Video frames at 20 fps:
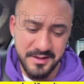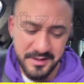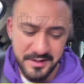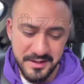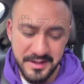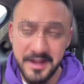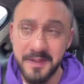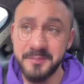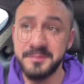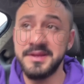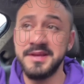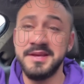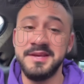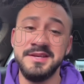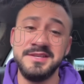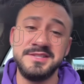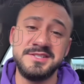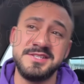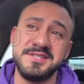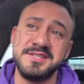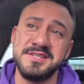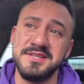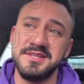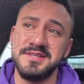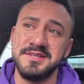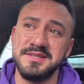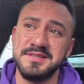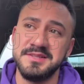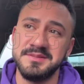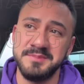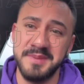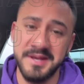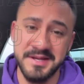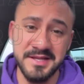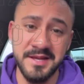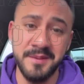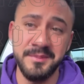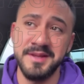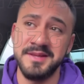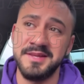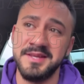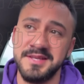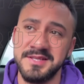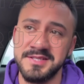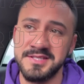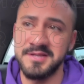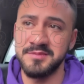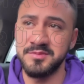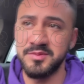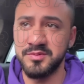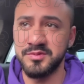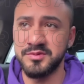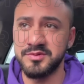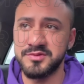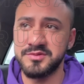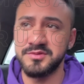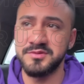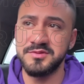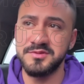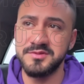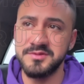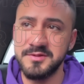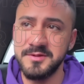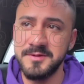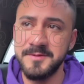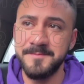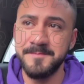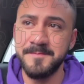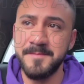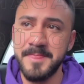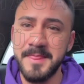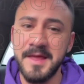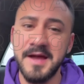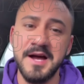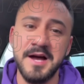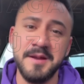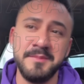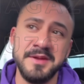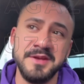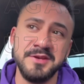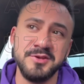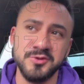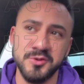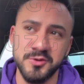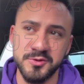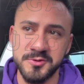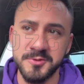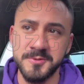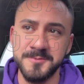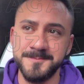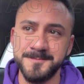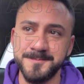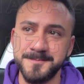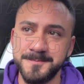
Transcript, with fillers: Hem de hiç beklemediğiniz gibi bulursunuz. Haberiniz olsun.